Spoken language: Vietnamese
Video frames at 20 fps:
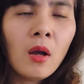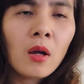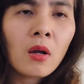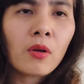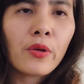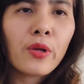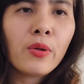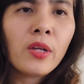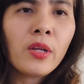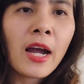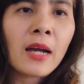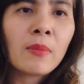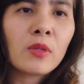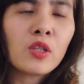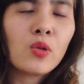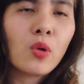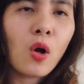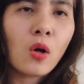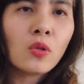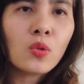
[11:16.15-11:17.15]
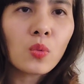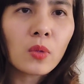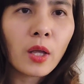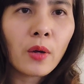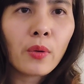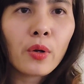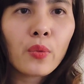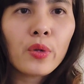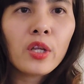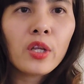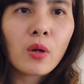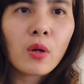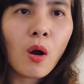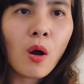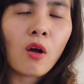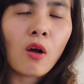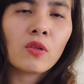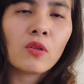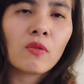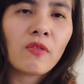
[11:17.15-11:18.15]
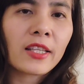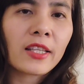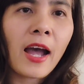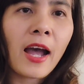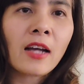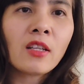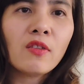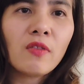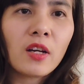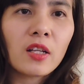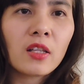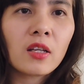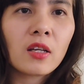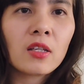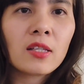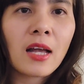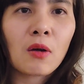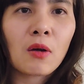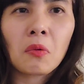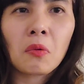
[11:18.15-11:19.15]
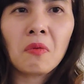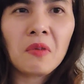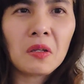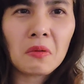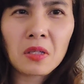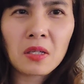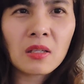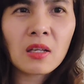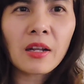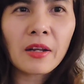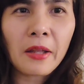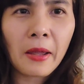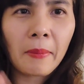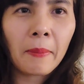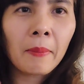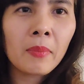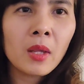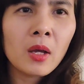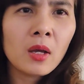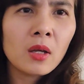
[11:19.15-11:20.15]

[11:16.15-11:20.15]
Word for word: còn nếu như ai mà chịu khó dùng theo cái quy định của họ trong vài tháng như vậy thì cái da của quý vị nó sẽ rất là đẹp